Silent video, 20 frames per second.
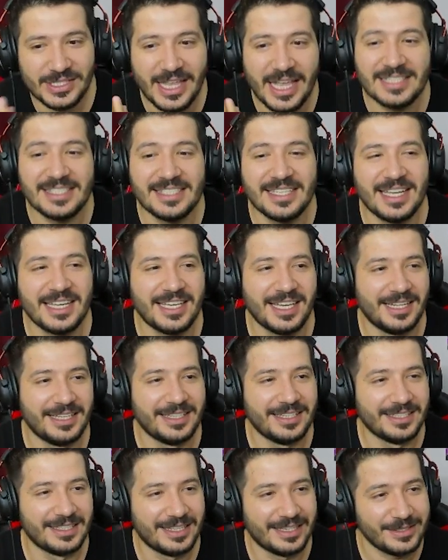Tek sen
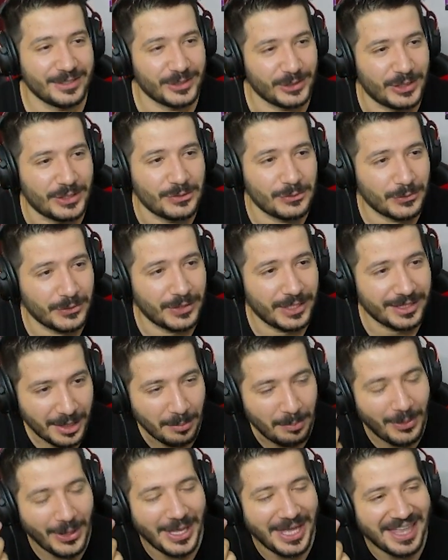kaldın lan CS
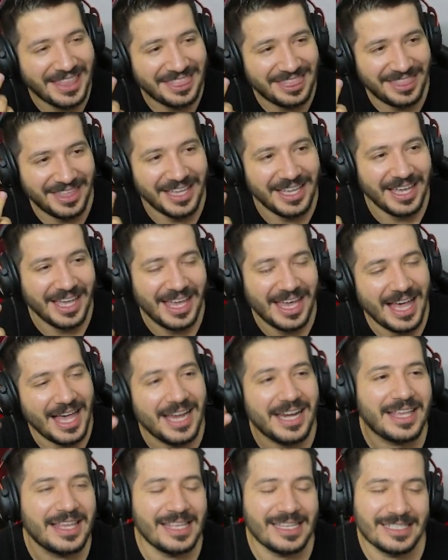Connect. Bayatta
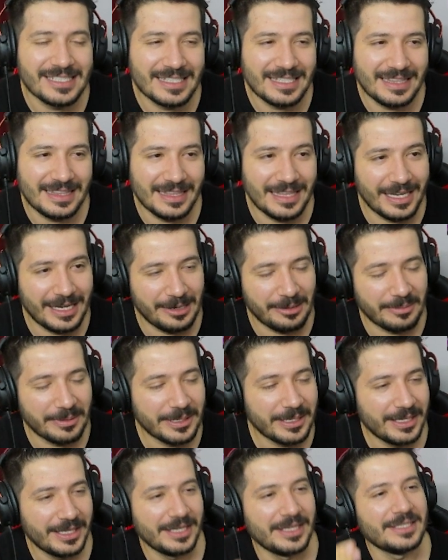herkes gitti abi.
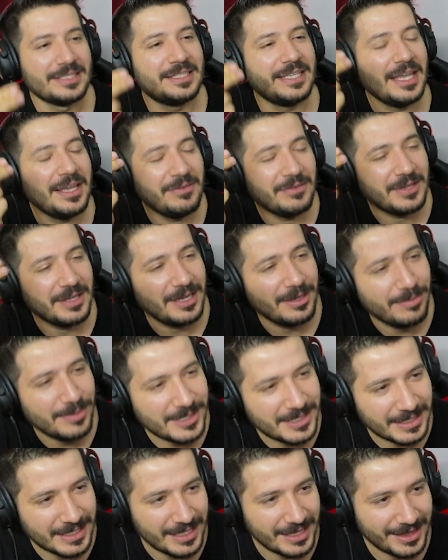
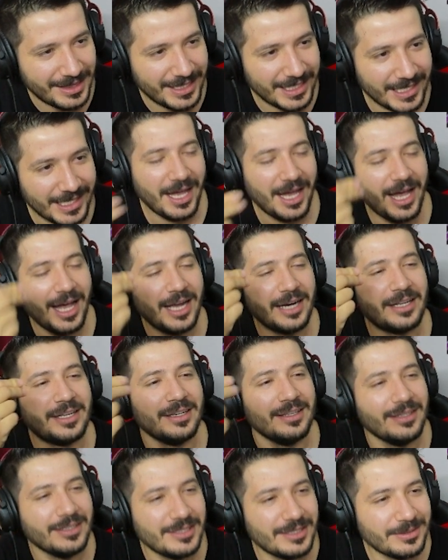Sevgilimiz gitti.
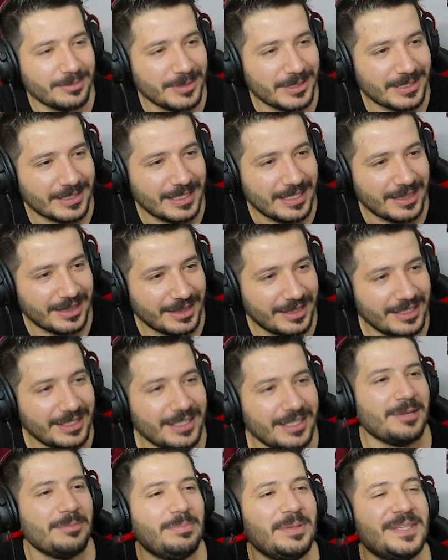Arkadaşımız
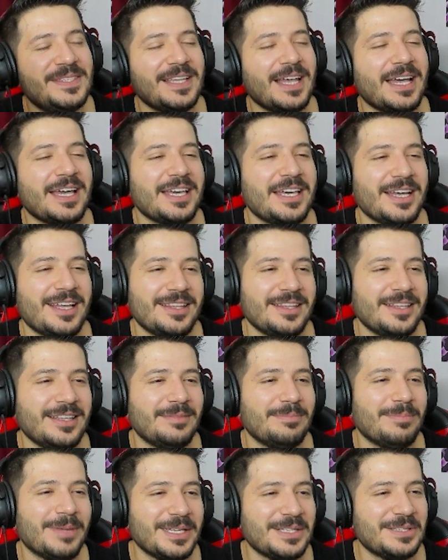gitti. Bir sen
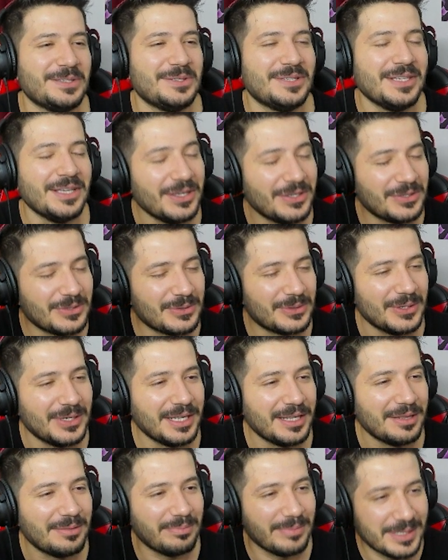kaldın be
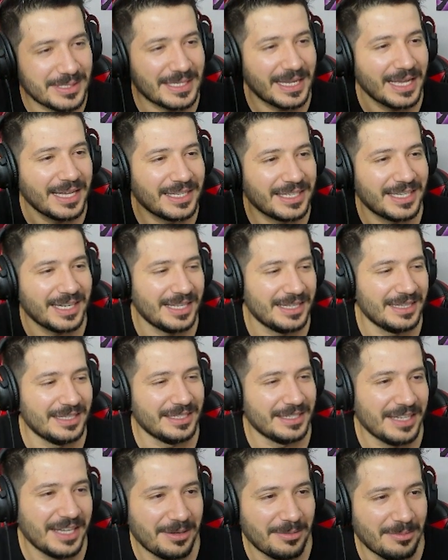CSGO.net. Bir sen
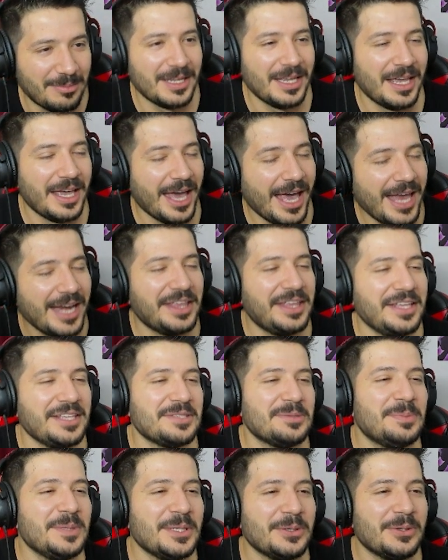kaldın abi.
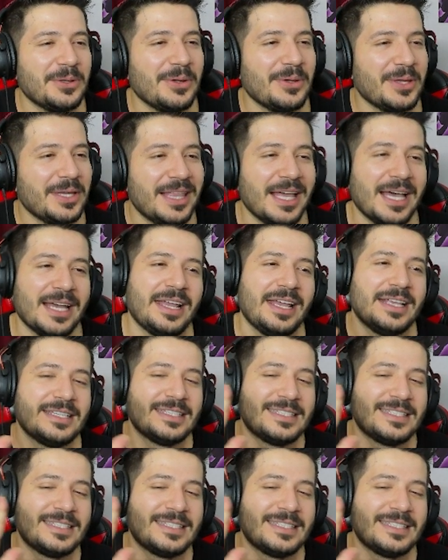Herkes bir gün gider.